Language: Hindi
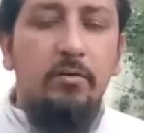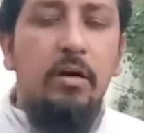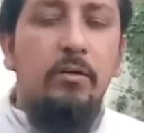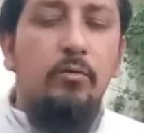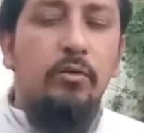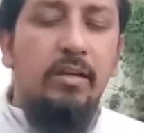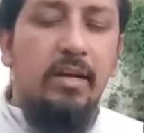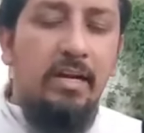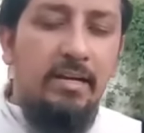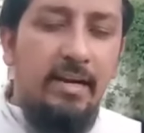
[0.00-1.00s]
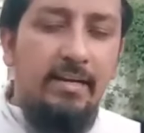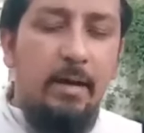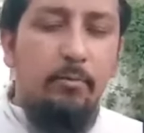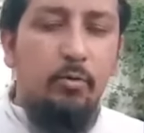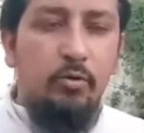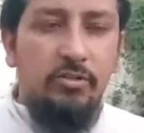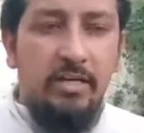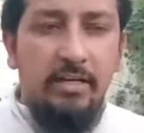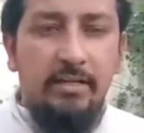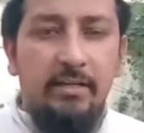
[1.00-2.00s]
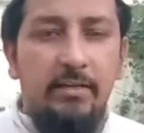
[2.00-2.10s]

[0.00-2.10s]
कानून की गाइडलाइन आप लोगों को जारी की